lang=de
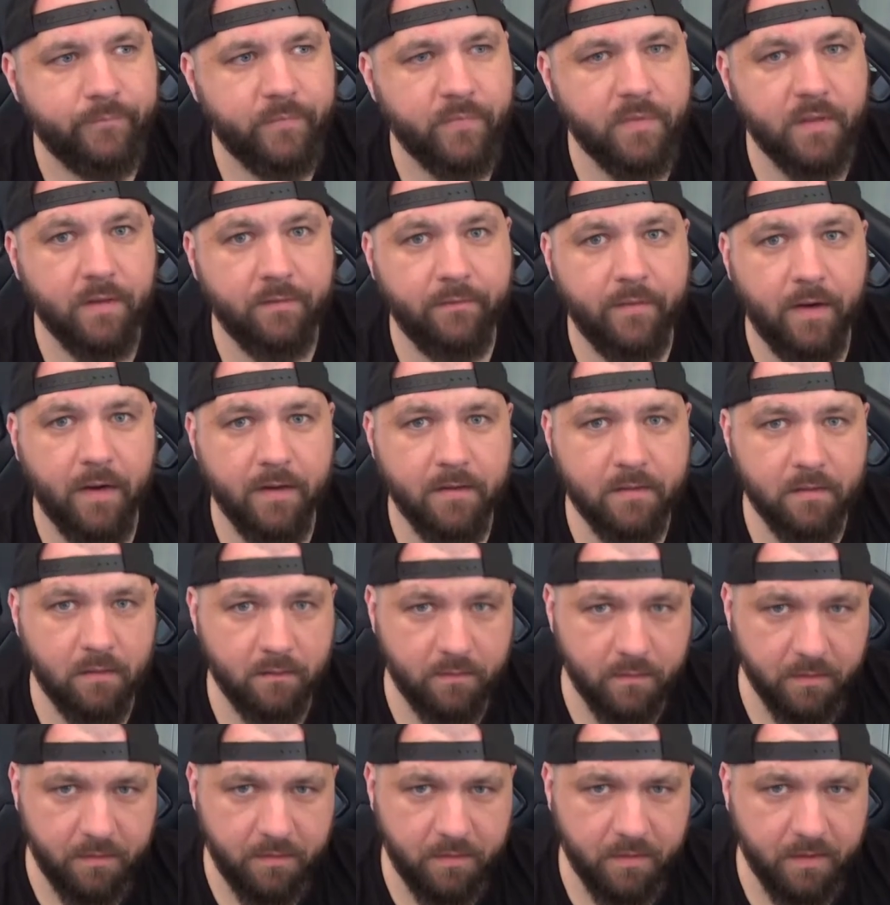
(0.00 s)
dann warte ich auf
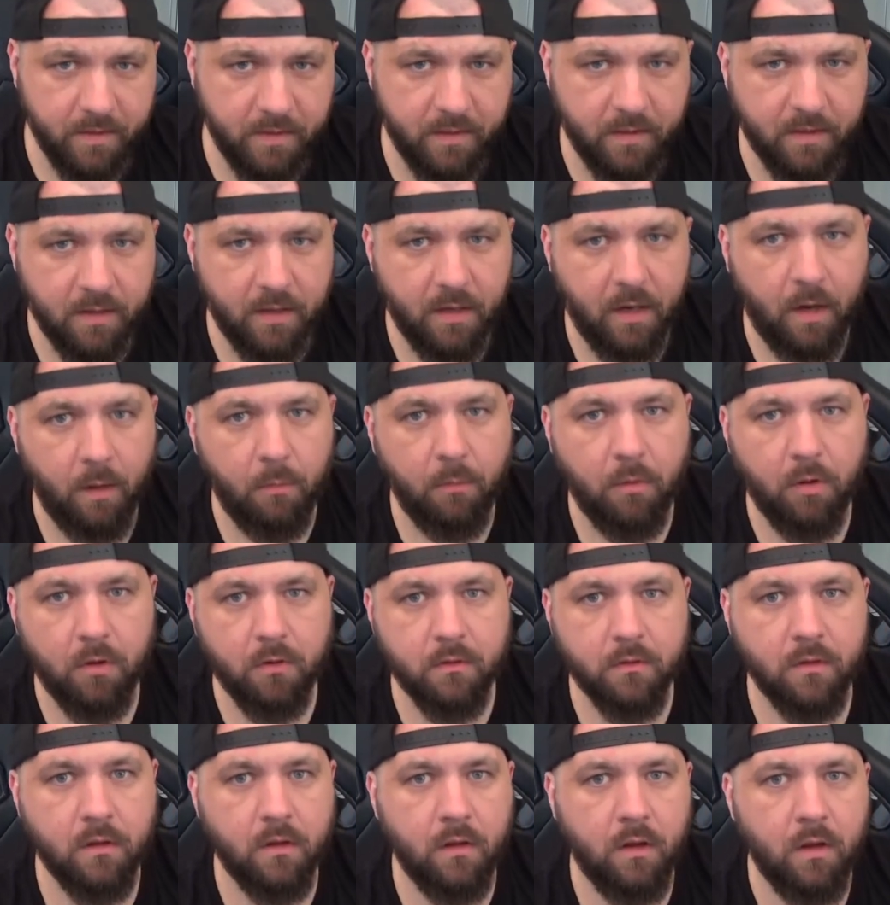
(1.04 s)
eine
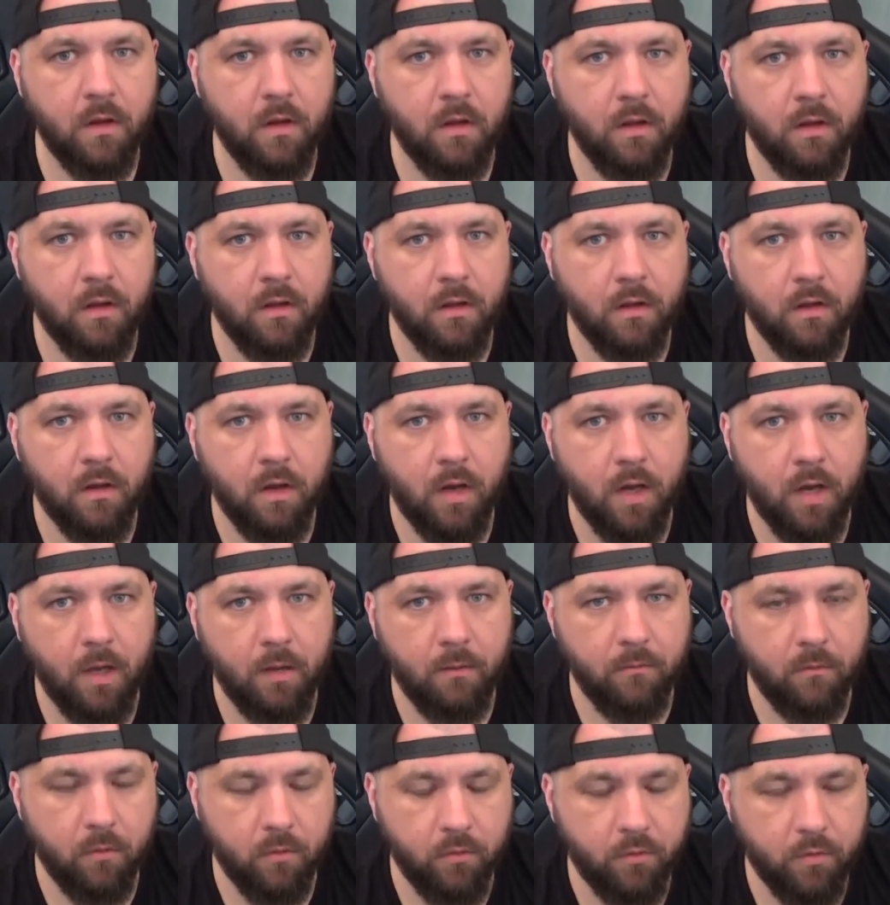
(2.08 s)
Serienkiller-Box, äh,
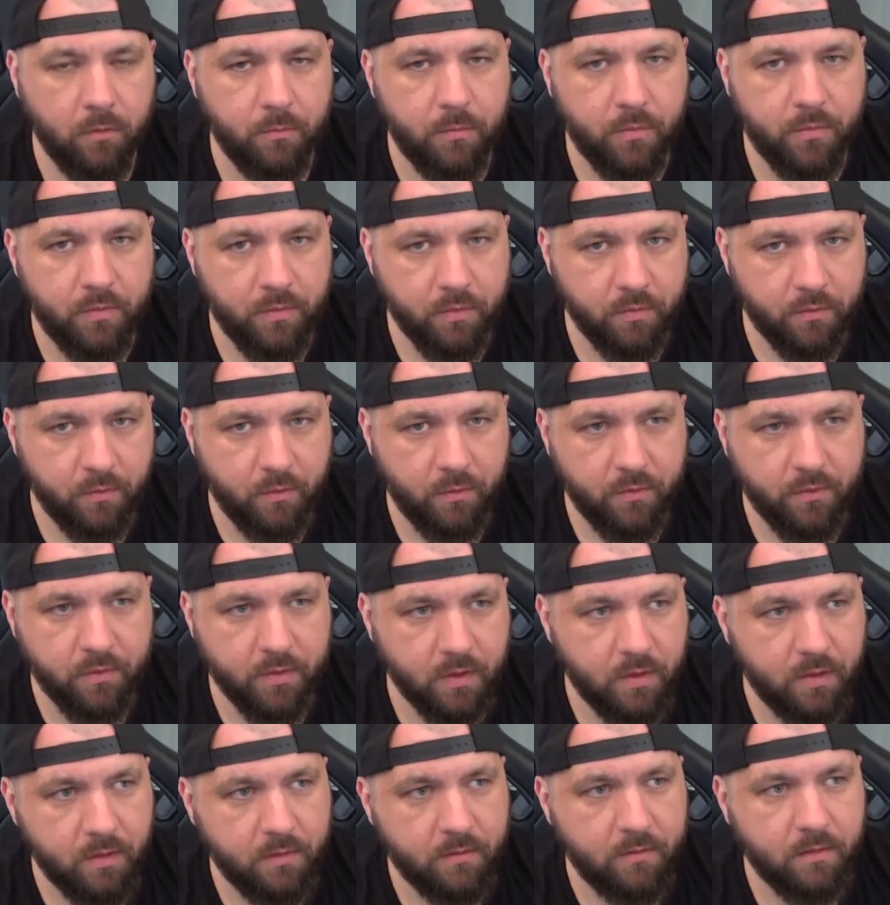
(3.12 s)
wo so ein bisschen Zeug
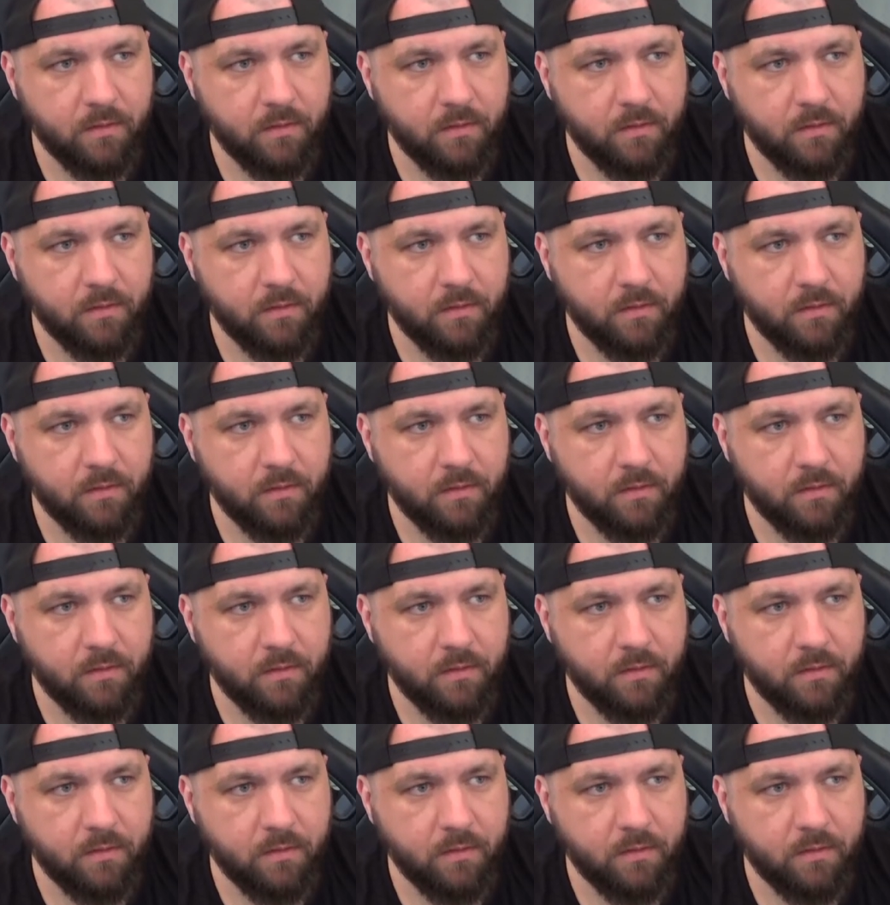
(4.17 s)
drin ist.